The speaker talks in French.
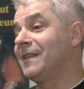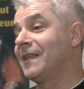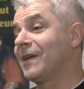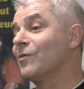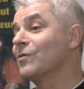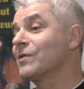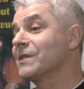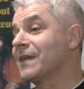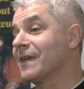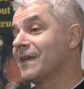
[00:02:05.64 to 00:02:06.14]
des
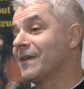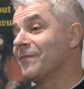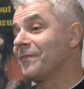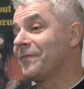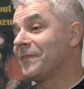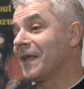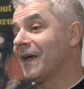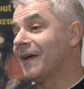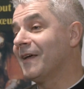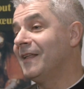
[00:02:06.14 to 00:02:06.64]
conseils.
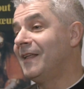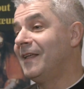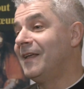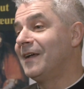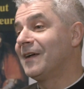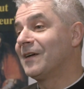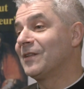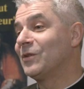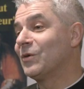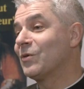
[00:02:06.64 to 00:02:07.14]
Hein.
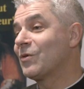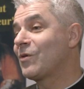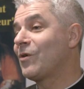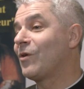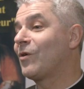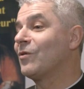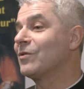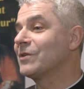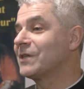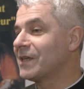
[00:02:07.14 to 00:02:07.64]
Donc
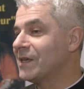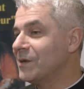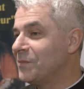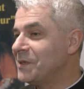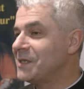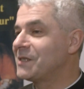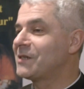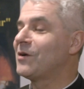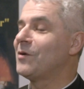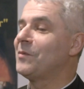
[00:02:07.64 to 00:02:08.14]
le conseil
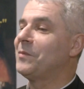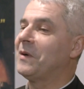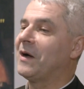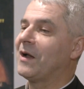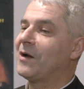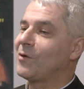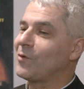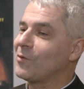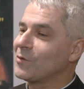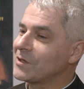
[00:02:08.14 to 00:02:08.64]

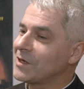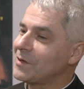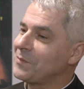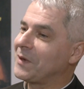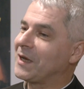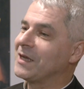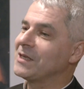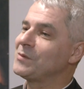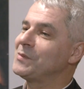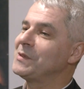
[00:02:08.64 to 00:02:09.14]
épiscopal, le conseil
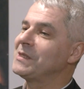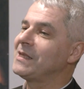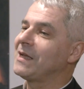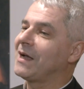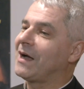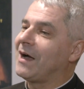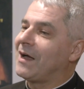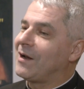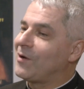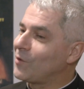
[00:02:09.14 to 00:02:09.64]

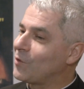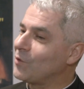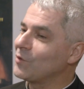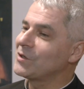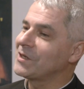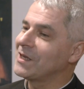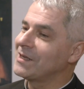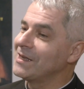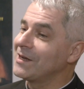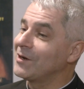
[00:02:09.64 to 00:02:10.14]
presbytéral, le
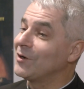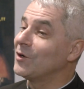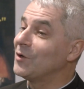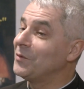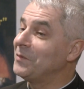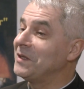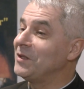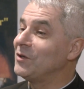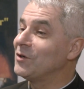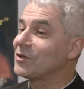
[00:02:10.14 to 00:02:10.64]
conseil
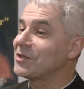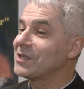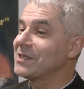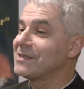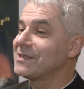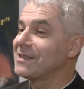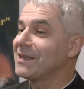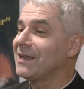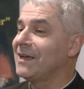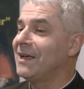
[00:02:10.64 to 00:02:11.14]
économique
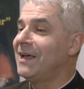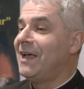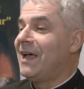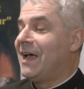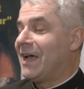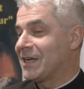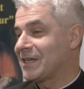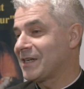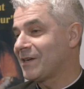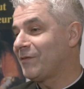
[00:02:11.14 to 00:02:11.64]
diocésain,
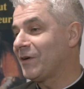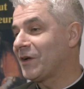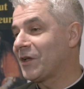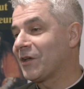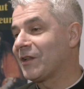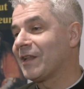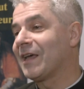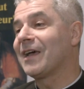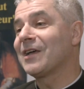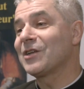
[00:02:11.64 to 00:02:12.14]
à chaque fois
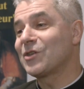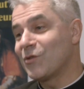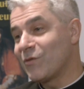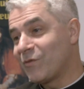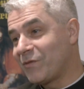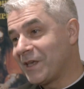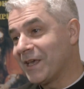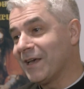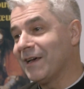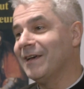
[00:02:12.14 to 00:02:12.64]
qu'il y en a un, je
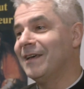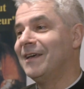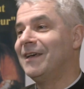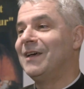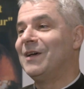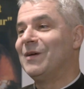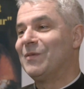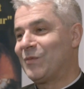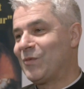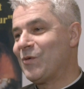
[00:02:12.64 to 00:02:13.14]
viens
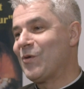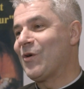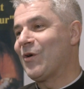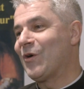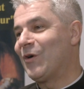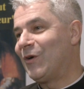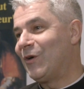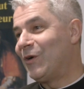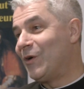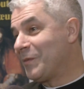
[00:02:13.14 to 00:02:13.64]
pour
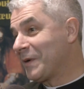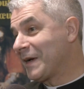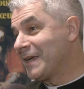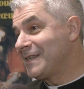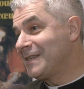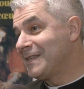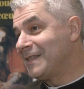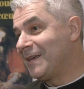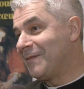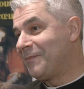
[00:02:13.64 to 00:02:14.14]
euh, le
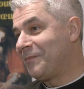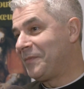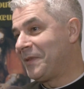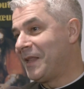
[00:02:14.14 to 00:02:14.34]
présider.